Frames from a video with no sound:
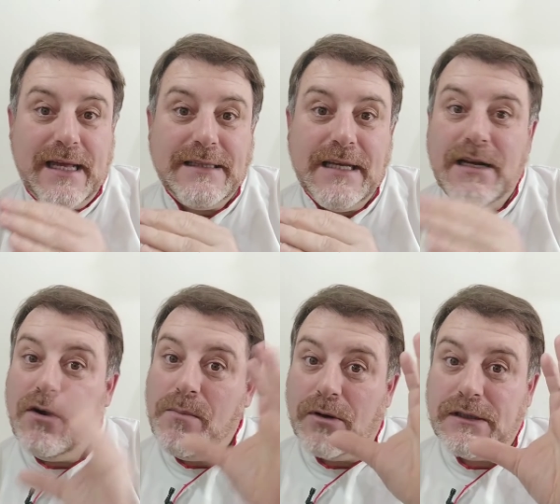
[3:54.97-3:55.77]
¿qué tiene
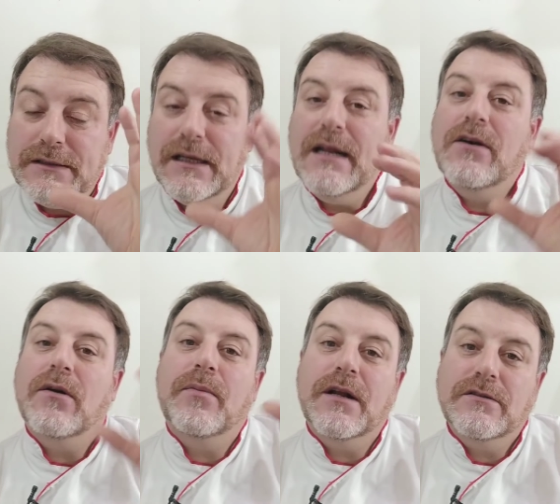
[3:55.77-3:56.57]
lo importante? La
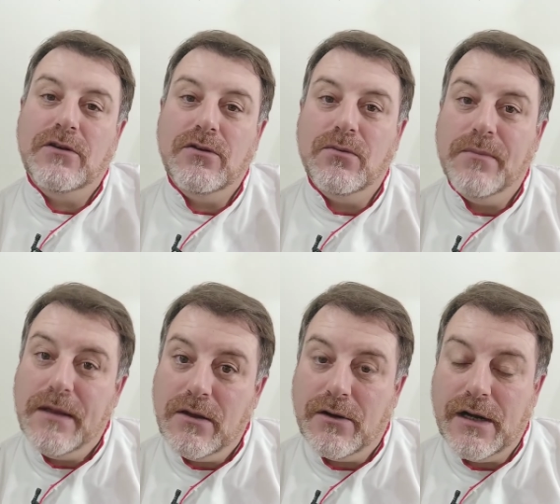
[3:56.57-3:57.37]
incorporación de un
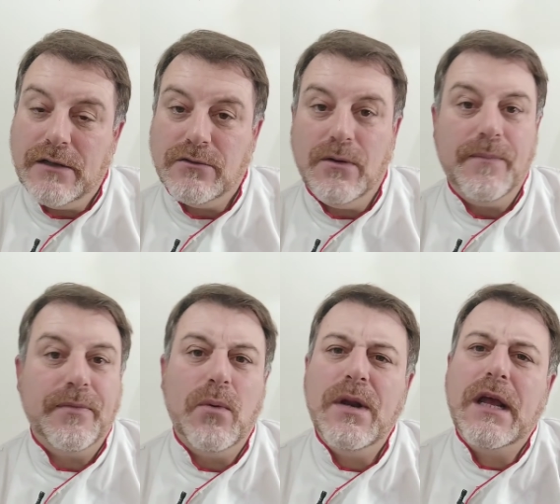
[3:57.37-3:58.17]
medio graso.
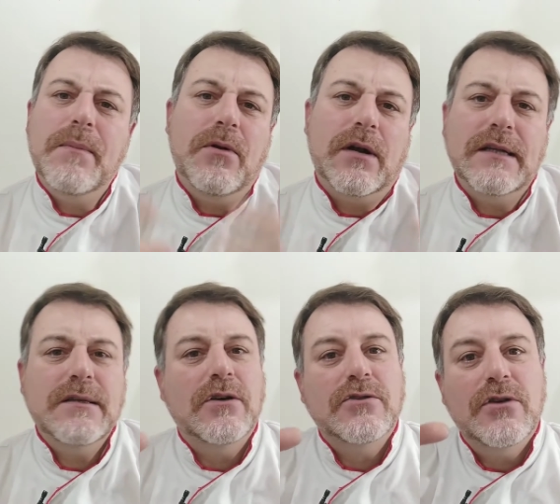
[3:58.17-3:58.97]
Un ejemplo
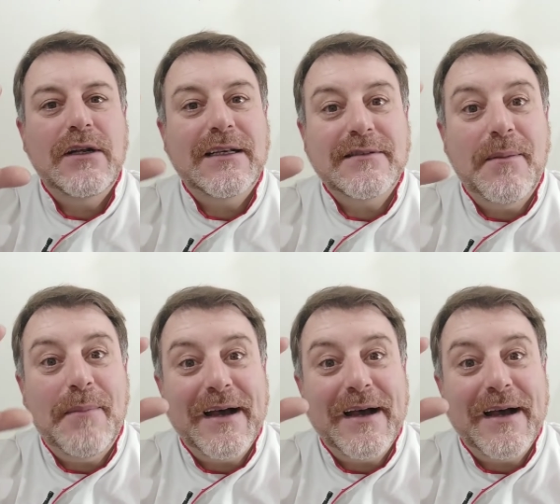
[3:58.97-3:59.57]
clásico son las